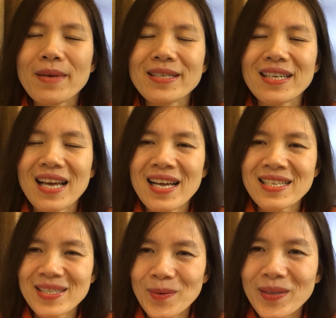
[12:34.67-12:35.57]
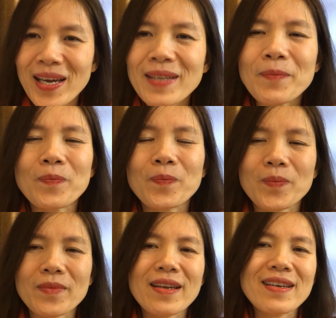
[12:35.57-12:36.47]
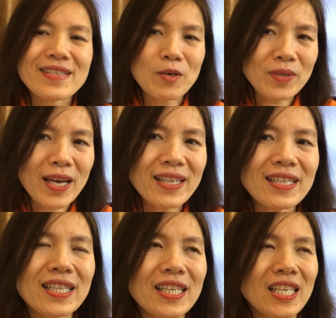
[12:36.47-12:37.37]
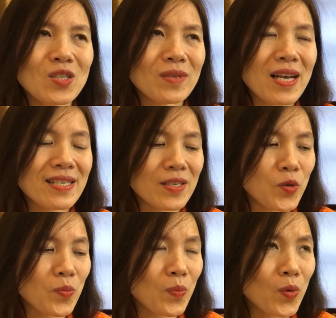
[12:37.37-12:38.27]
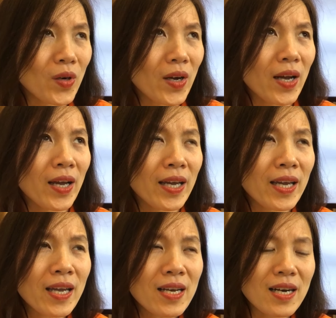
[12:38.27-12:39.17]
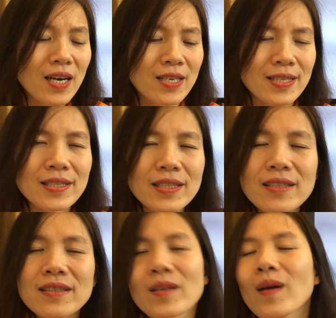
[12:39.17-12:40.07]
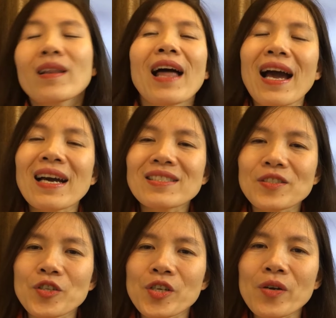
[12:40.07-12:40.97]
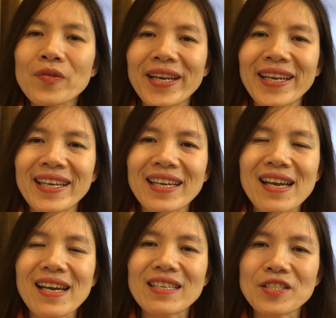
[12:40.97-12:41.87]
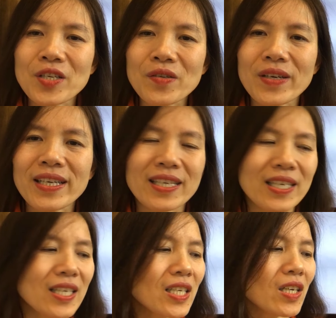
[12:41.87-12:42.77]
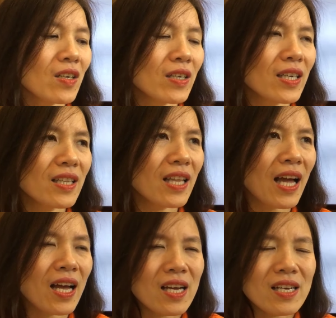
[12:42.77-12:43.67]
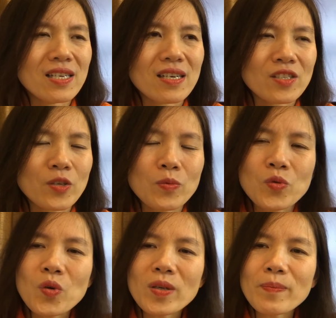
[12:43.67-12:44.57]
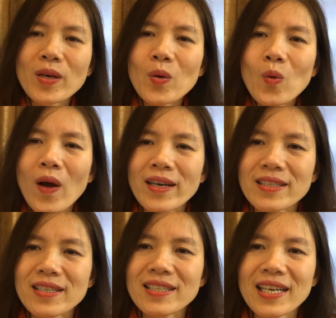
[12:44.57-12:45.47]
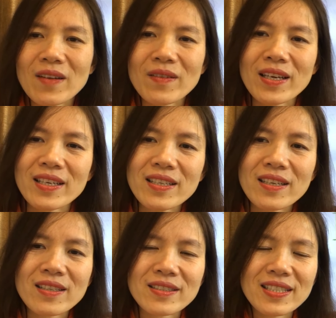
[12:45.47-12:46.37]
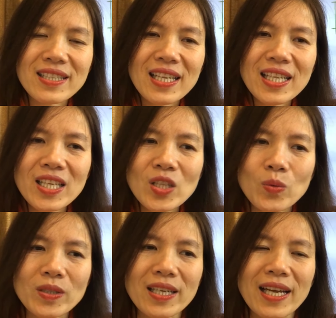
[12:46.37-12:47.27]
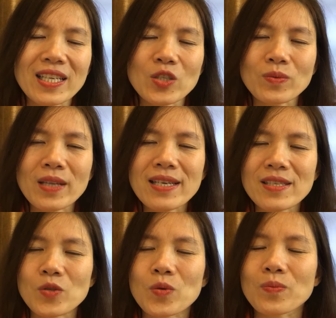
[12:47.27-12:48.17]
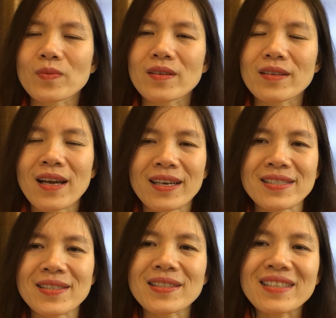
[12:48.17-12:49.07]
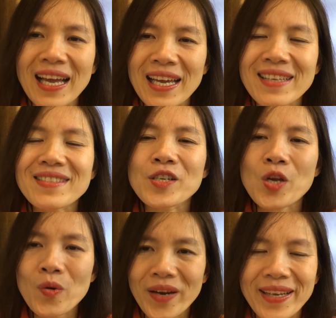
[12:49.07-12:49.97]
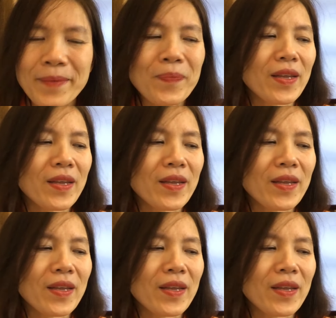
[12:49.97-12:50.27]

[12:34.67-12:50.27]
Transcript: bây giờ là trong Tết trong Tết thì chúng ta sử dụng một cái à, giới từ đó là during during có nghĩa là à, trong suốt một cái khoảng thời gian nào đấy à, diễn ra liên tục như thế này thì chúng ta sử dụng à, cái giới từ này during